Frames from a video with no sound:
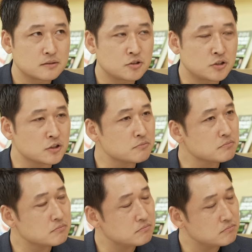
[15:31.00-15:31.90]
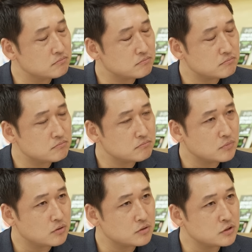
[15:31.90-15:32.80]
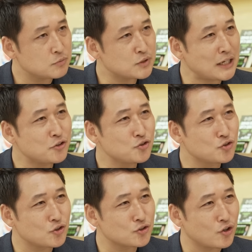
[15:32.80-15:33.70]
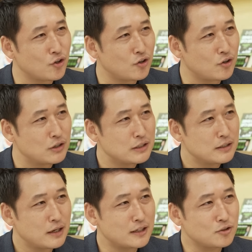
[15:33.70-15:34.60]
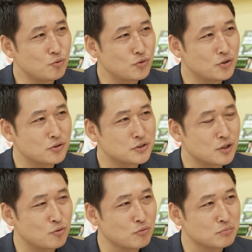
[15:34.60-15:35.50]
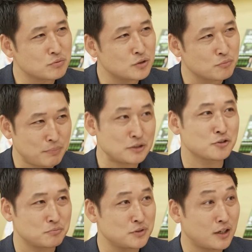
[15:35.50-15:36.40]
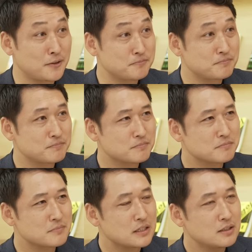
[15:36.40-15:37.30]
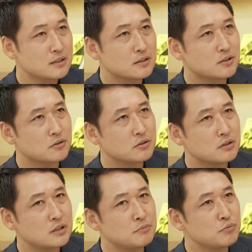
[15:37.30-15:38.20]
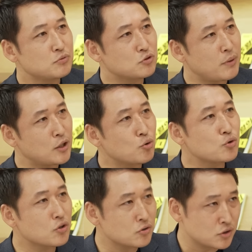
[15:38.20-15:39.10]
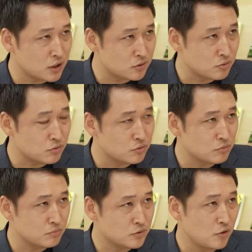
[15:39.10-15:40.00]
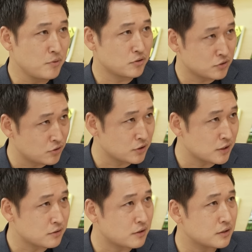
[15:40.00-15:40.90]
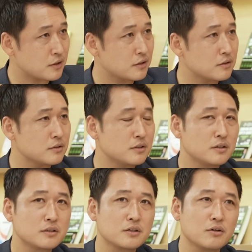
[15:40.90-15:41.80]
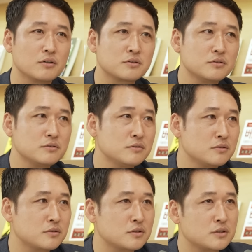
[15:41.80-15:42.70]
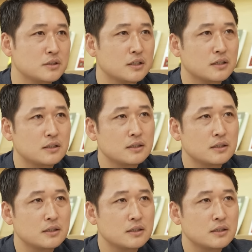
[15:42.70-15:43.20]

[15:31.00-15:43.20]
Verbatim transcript: 지금 뭐 24년 들어서 행동 경제학 공부에 좀 빠졌습니다. 음. 그래서 이 부분은 좀 행동 경제학 쪽으로 좀 설명을 드려야 될 것 같아요. 네네. 네. 이게 어떤 뜻이냐?